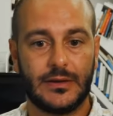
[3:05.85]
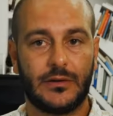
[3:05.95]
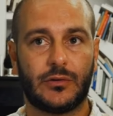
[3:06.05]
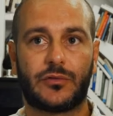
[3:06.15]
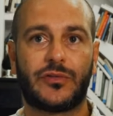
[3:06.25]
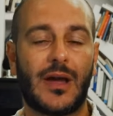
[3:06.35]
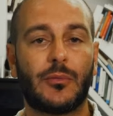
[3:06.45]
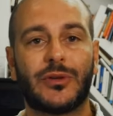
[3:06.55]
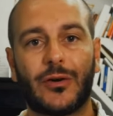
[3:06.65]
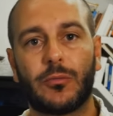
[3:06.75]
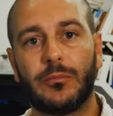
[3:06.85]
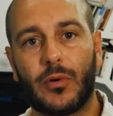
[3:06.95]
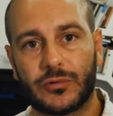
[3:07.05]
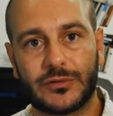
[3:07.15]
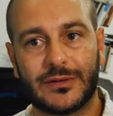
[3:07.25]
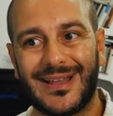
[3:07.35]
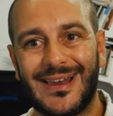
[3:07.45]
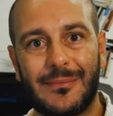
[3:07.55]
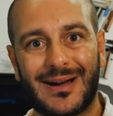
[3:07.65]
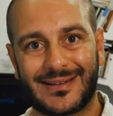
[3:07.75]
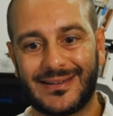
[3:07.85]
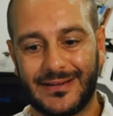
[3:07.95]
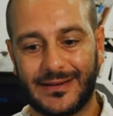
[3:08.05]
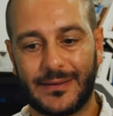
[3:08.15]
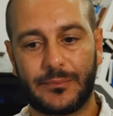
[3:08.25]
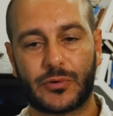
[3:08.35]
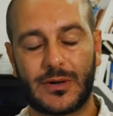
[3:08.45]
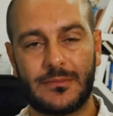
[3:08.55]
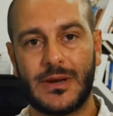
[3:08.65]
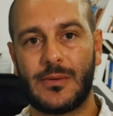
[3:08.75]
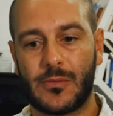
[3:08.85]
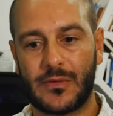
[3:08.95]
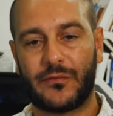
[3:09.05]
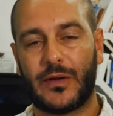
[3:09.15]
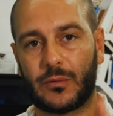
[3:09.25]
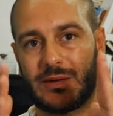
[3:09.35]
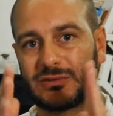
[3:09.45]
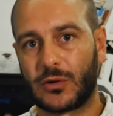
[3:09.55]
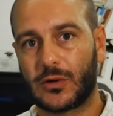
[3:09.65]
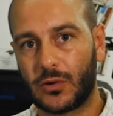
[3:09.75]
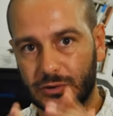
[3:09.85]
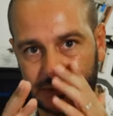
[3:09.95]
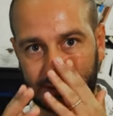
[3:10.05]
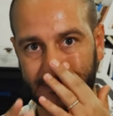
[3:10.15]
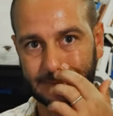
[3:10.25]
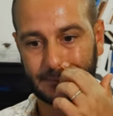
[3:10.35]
Non siamo dei robot, delle macchine che programmiamo per fare una sola cosa